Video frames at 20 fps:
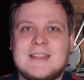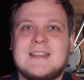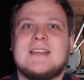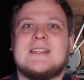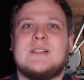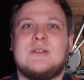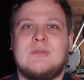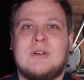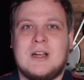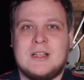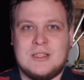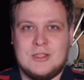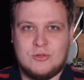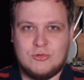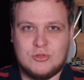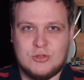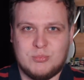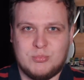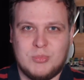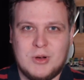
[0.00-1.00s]
Если вы
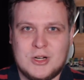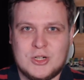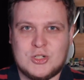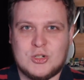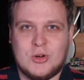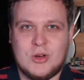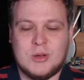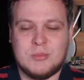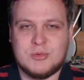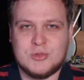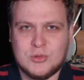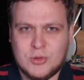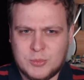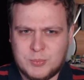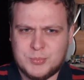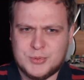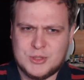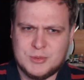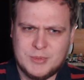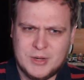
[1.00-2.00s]
хотите уже большой
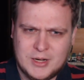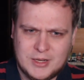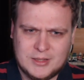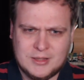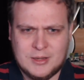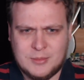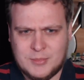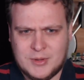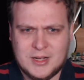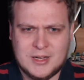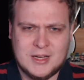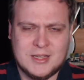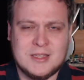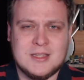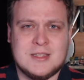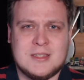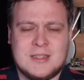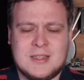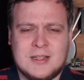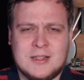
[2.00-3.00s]
обзор, посмотреть там, как
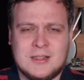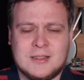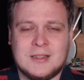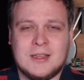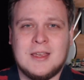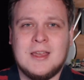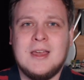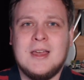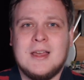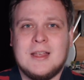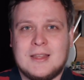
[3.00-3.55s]
они сделаны,